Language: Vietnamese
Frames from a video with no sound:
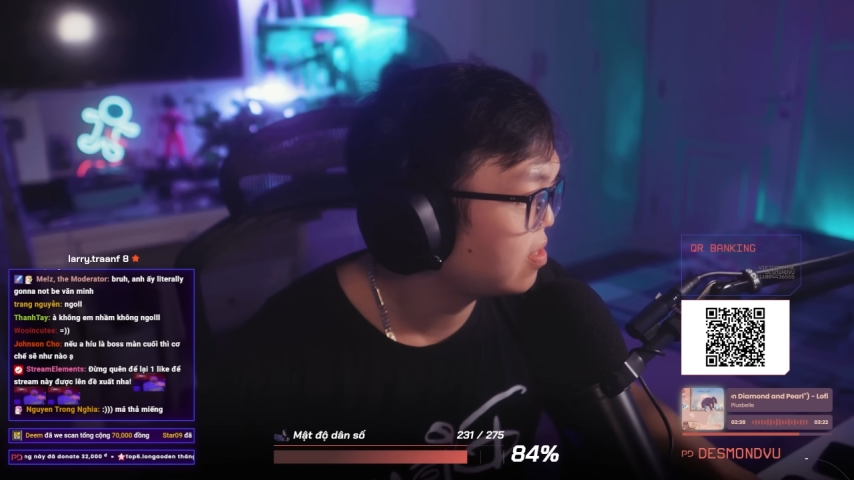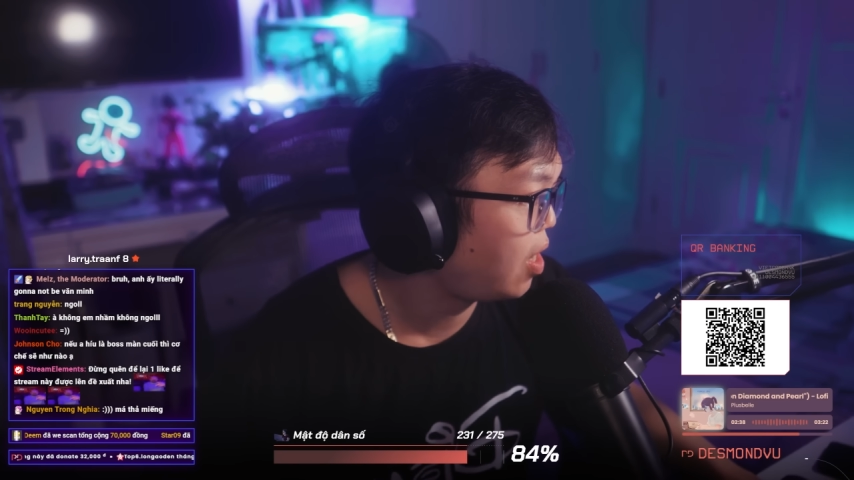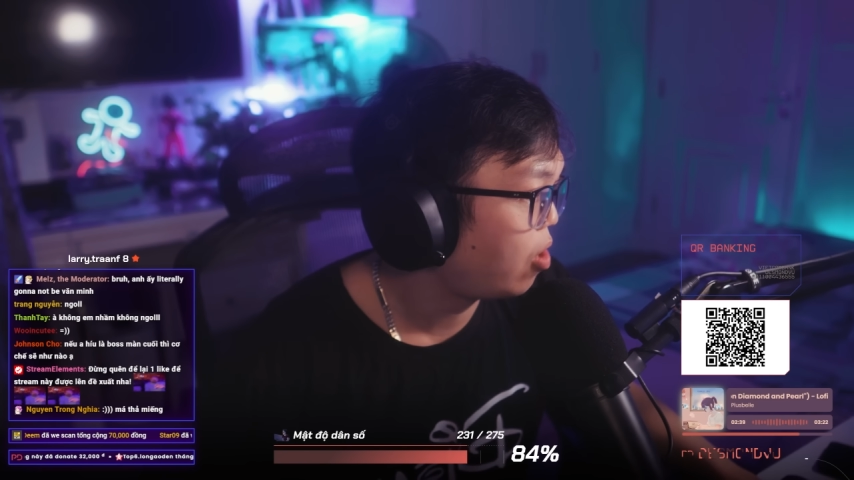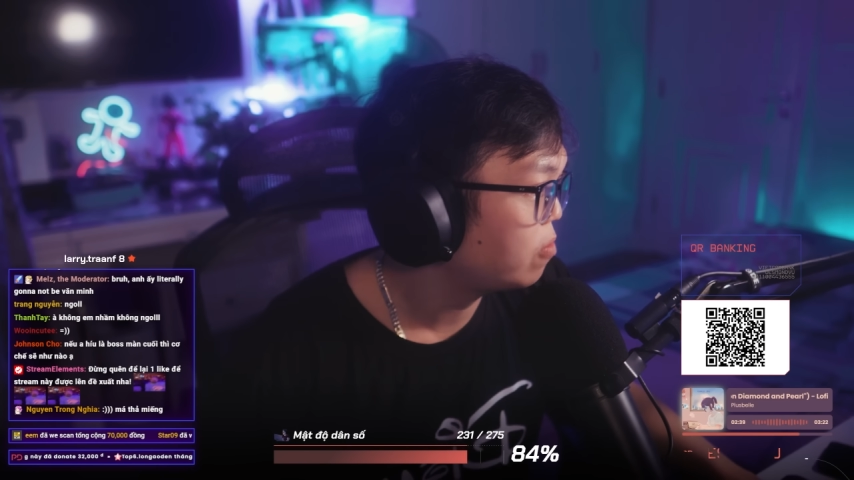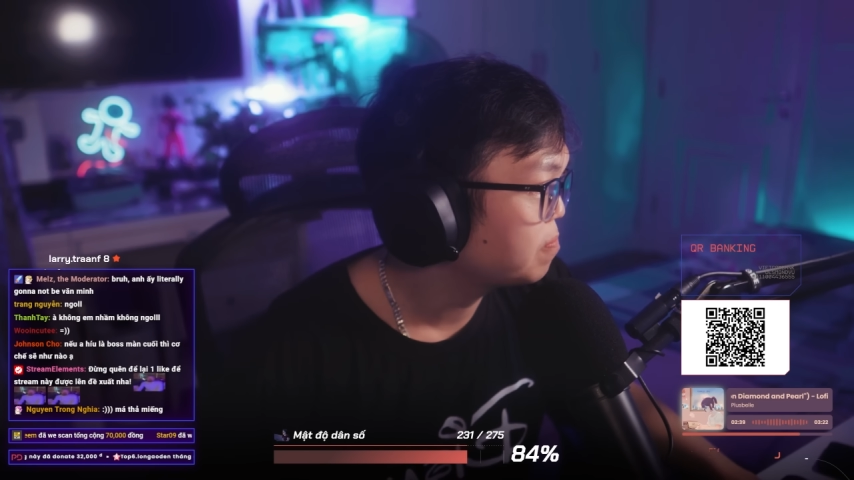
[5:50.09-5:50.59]

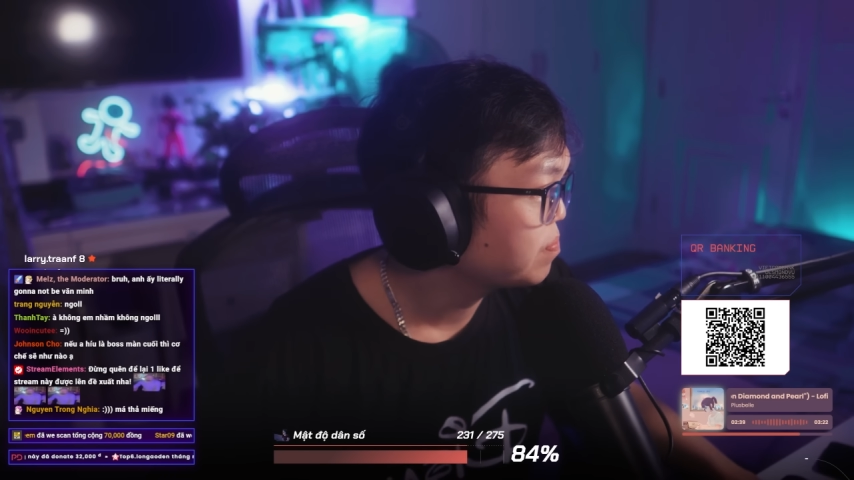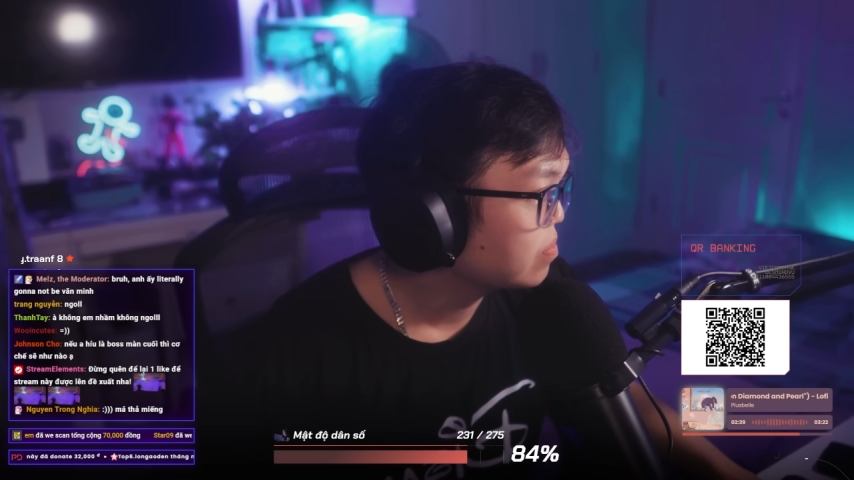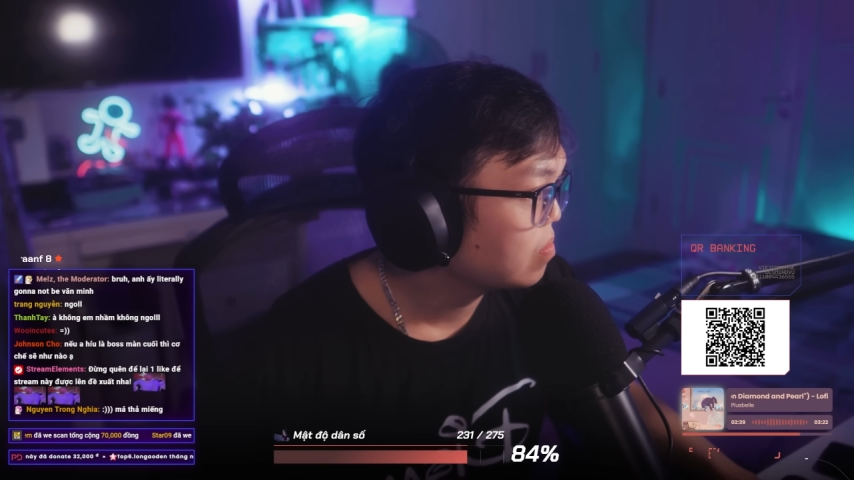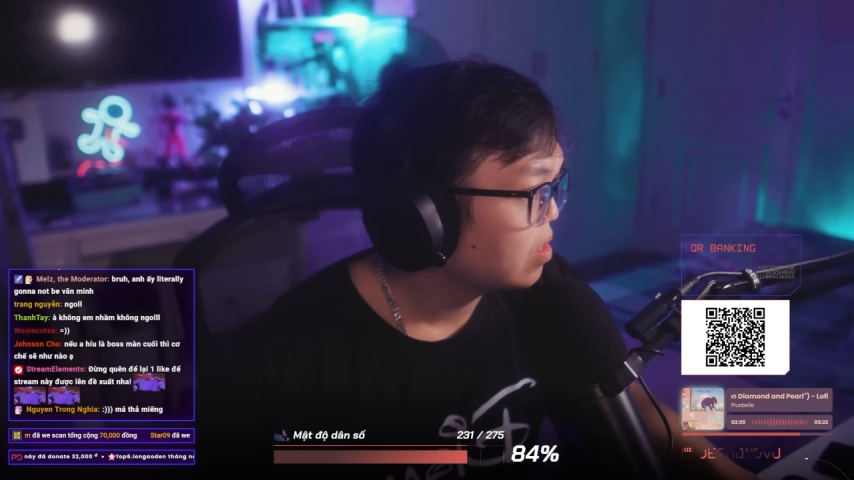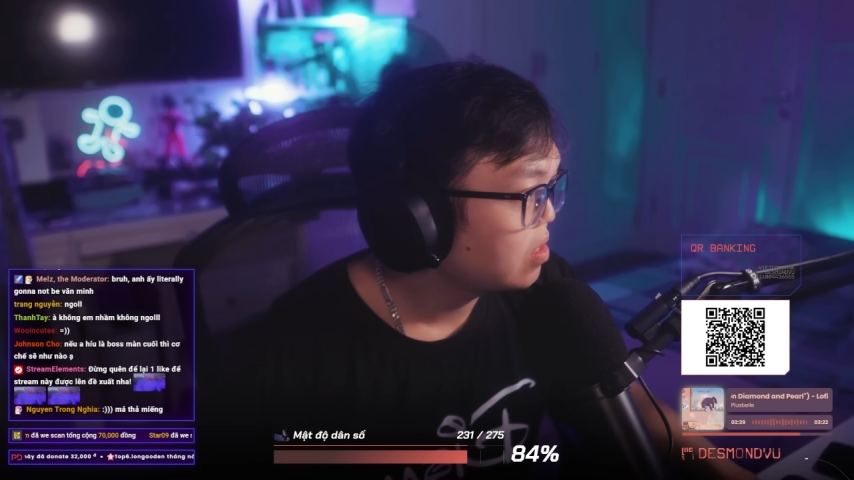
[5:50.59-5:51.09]
nào,
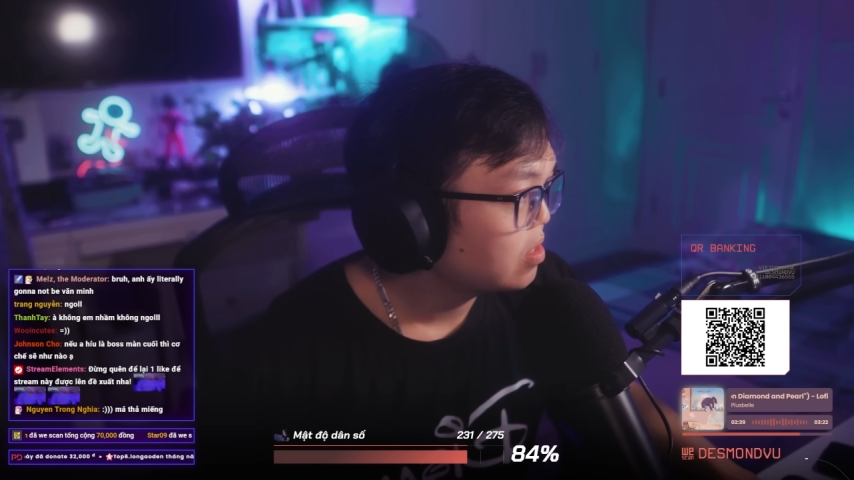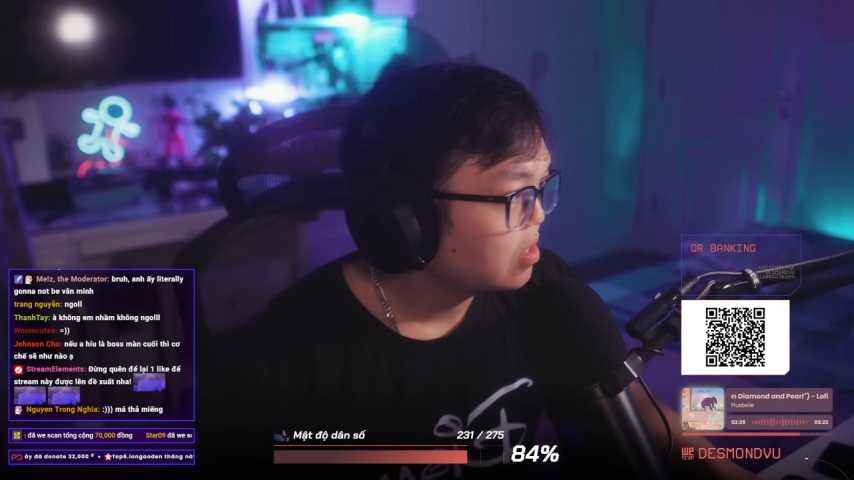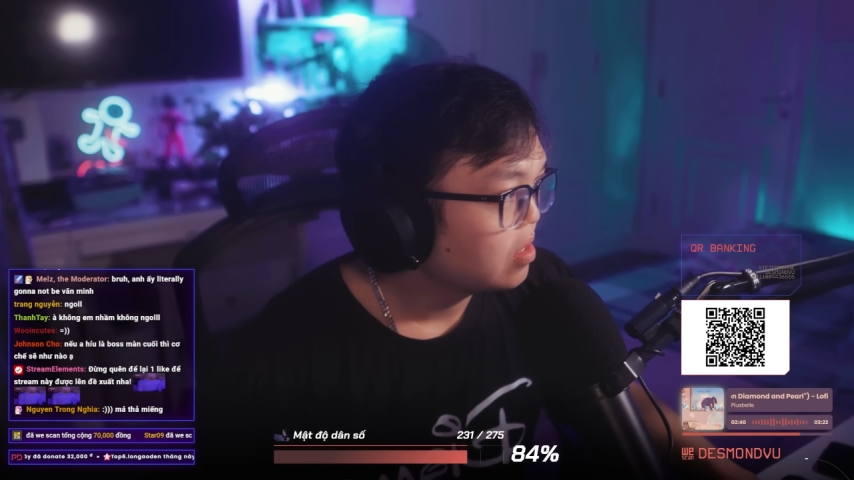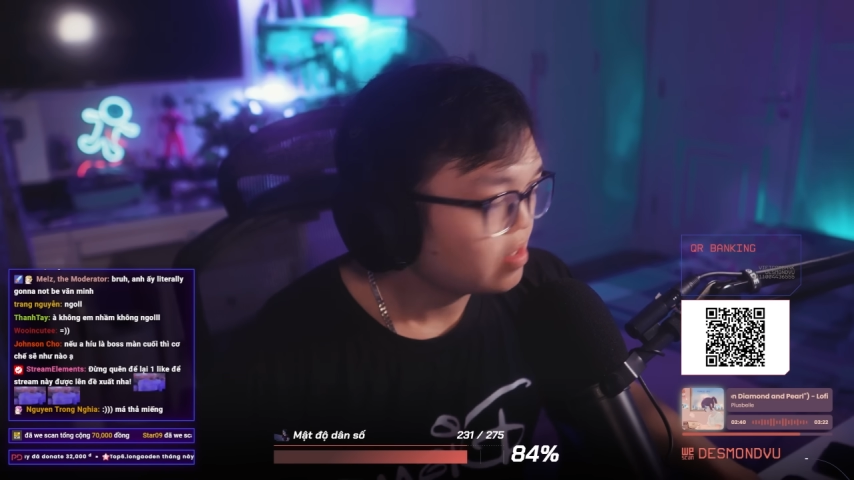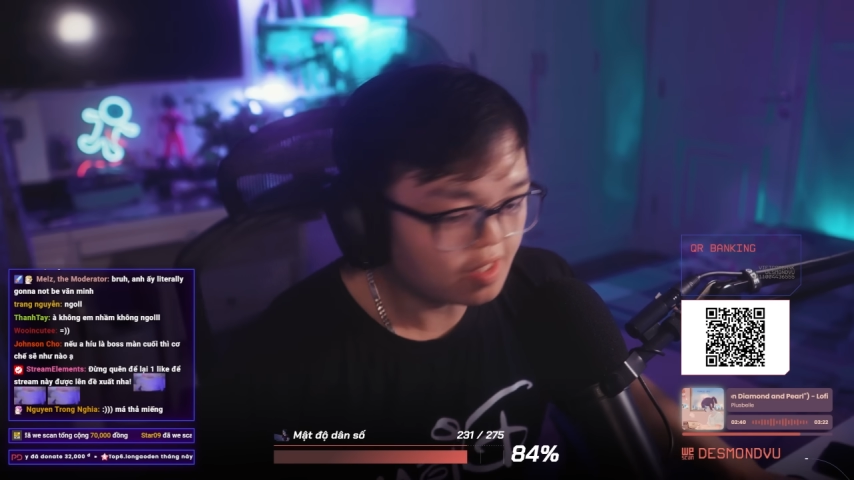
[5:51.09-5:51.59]

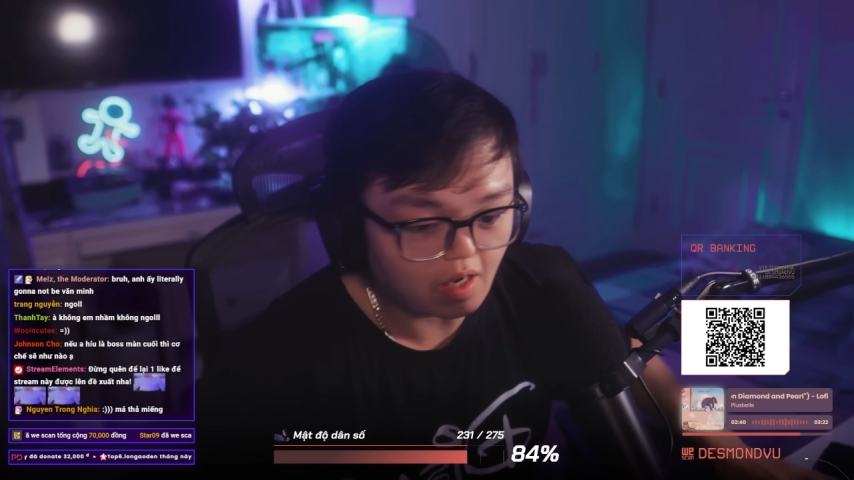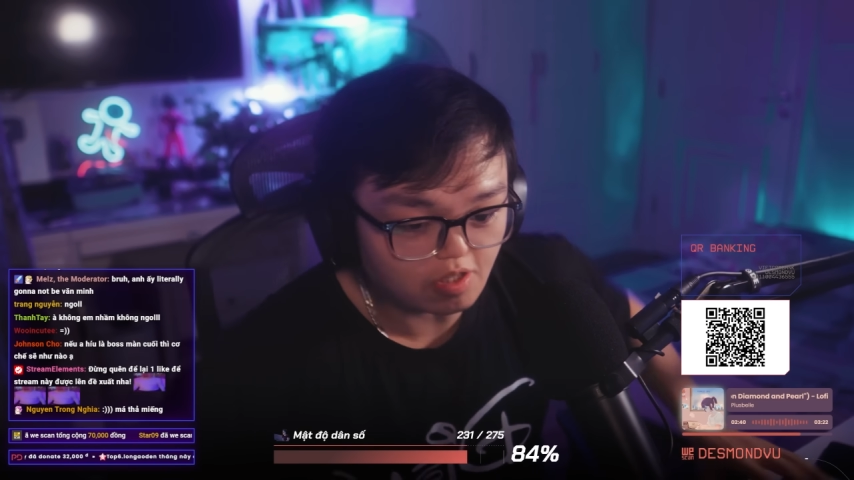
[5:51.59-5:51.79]
thì cơ